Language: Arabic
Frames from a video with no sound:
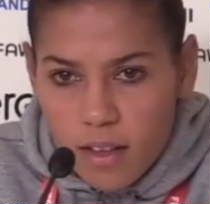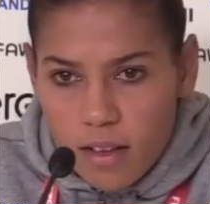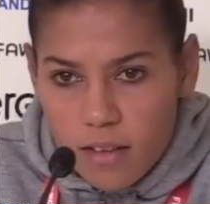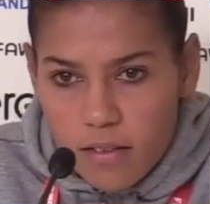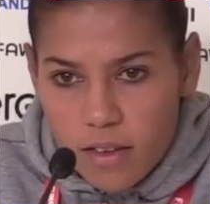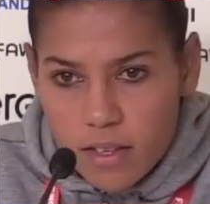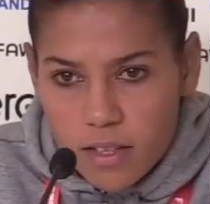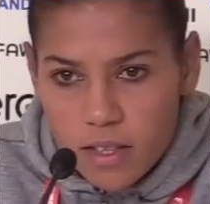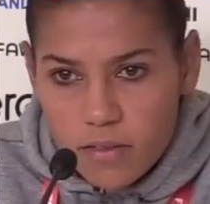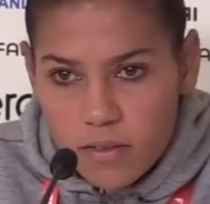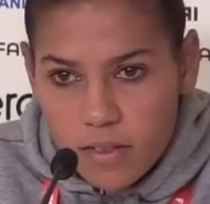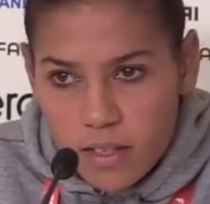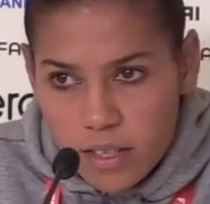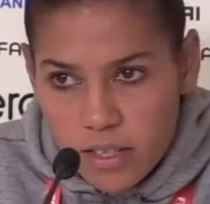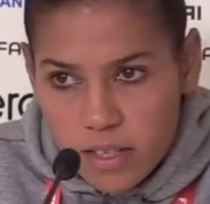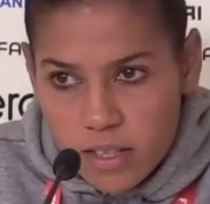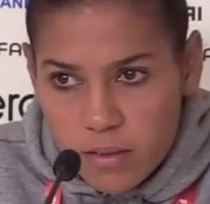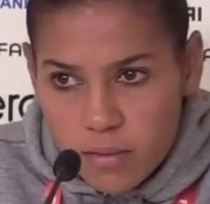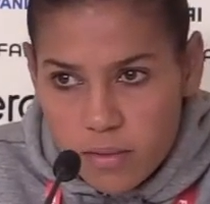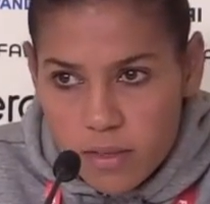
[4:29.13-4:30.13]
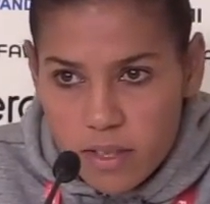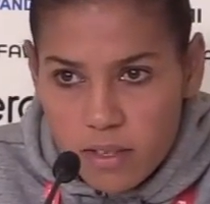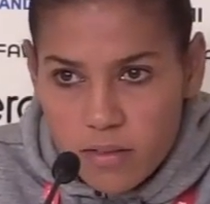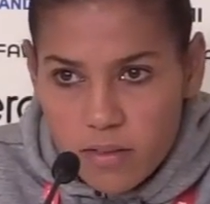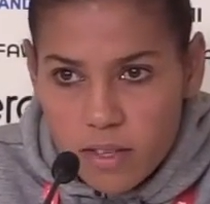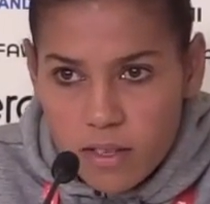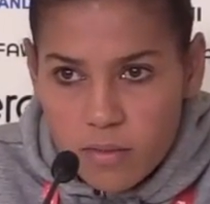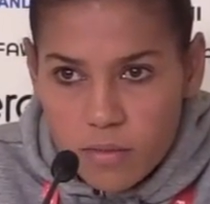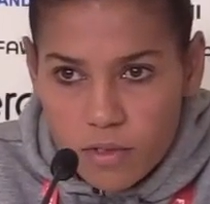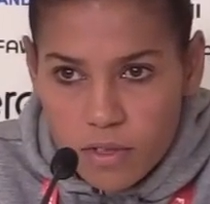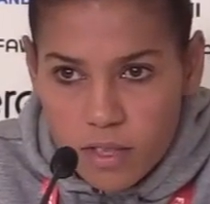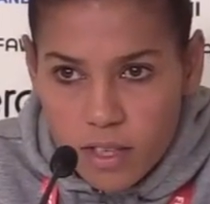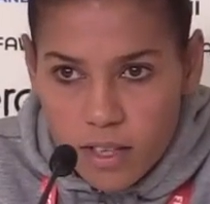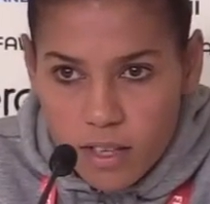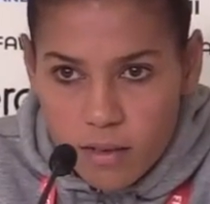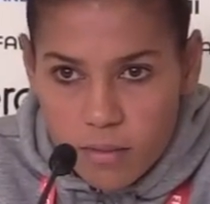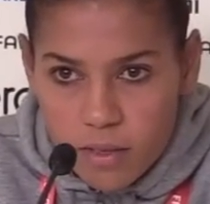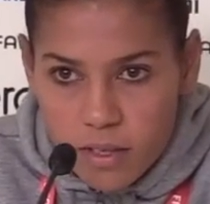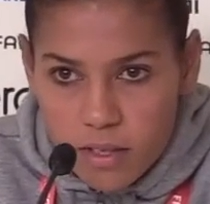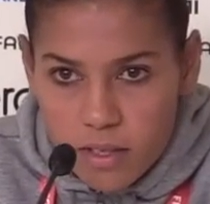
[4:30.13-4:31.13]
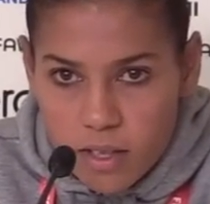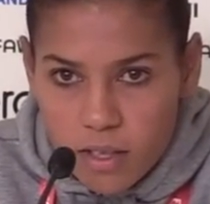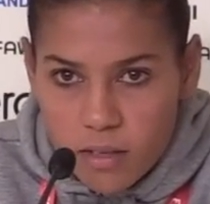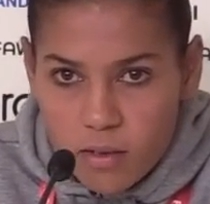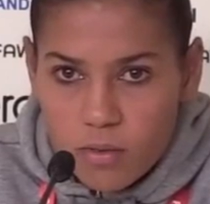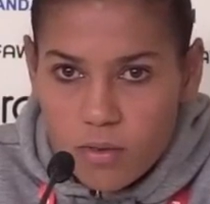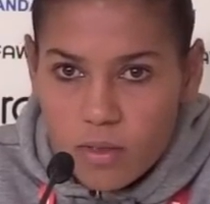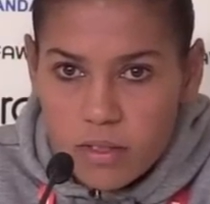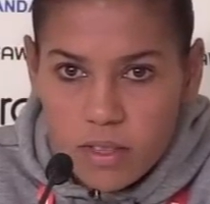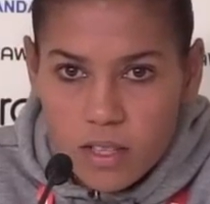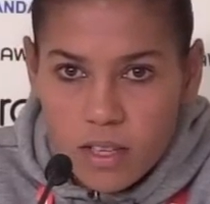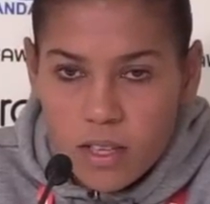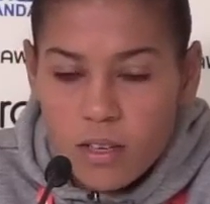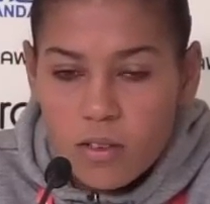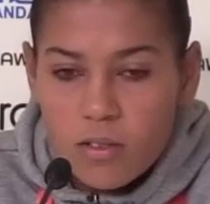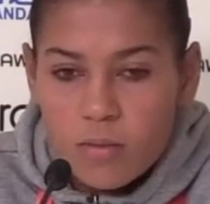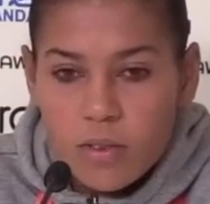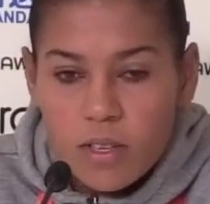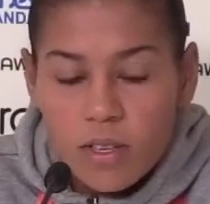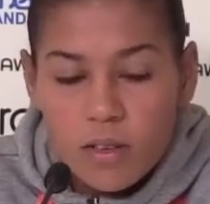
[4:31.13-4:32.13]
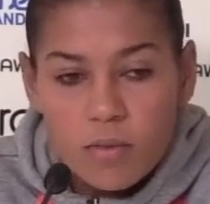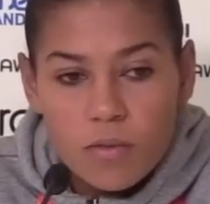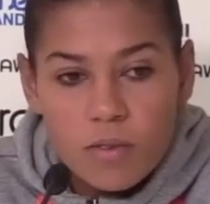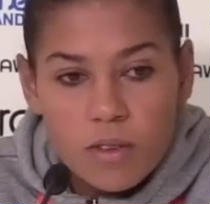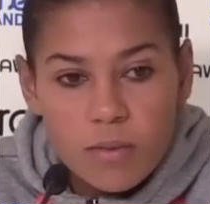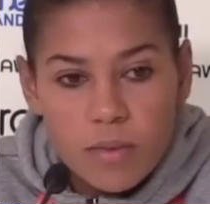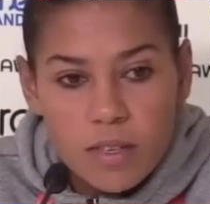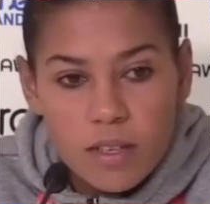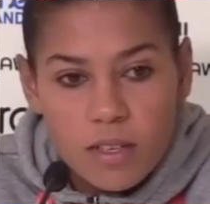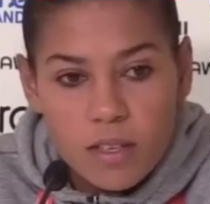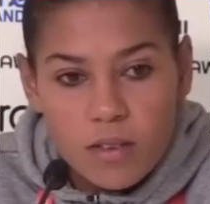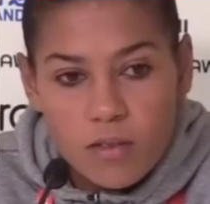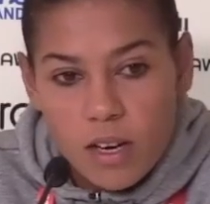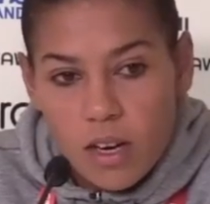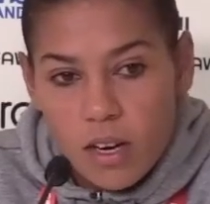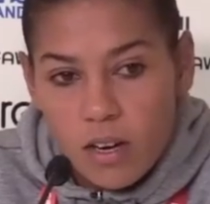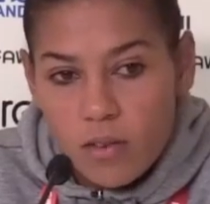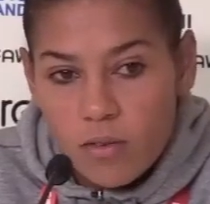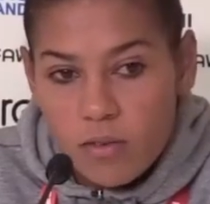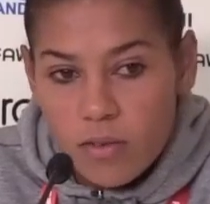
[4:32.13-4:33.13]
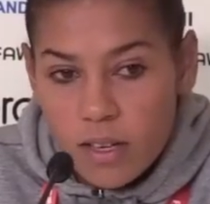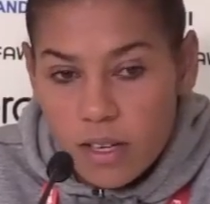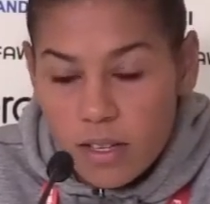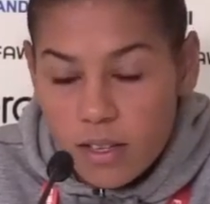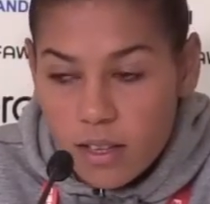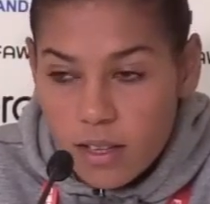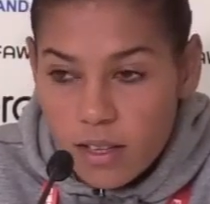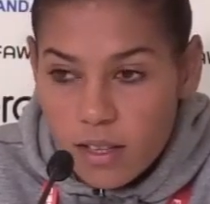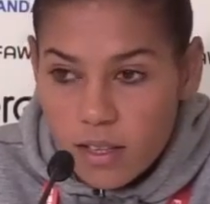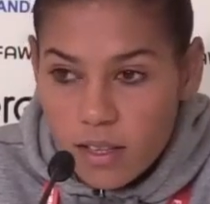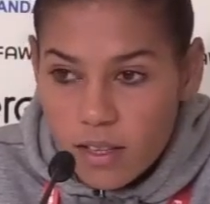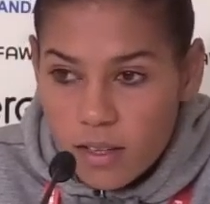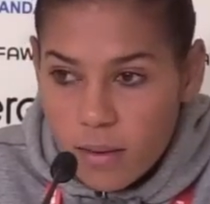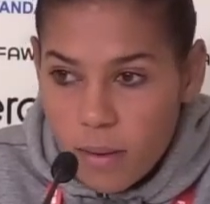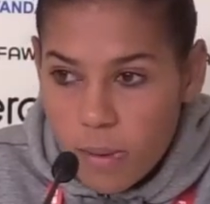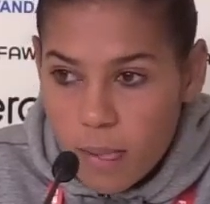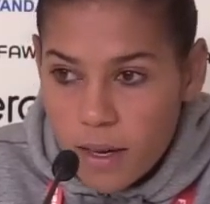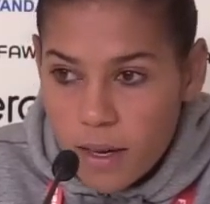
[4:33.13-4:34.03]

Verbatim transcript: فكيف قلتي بزاف ديال المنتخبات او تاهلوا من اول مره وحقوا واحد ال...